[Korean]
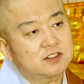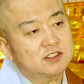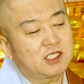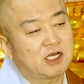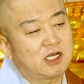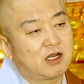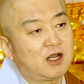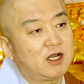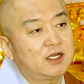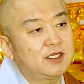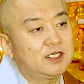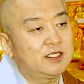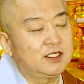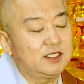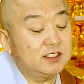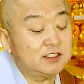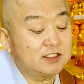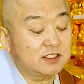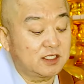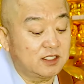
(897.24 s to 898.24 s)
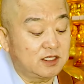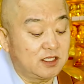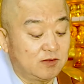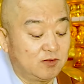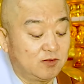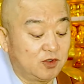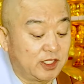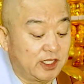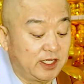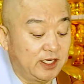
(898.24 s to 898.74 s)
상황이 있었기
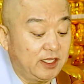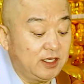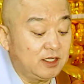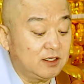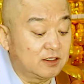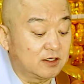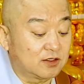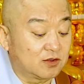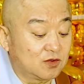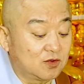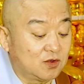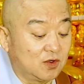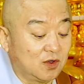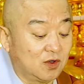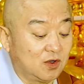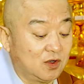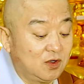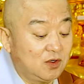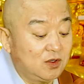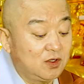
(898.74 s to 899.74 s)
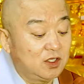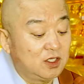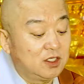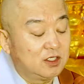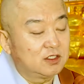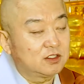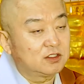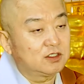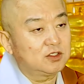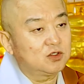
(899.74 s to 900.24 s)
때문에 그렇고
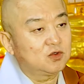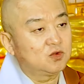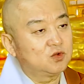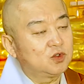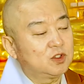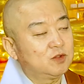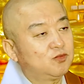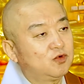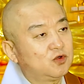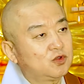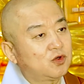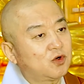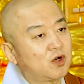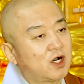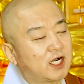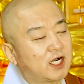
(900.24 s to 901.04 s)
그리고 우리 불교가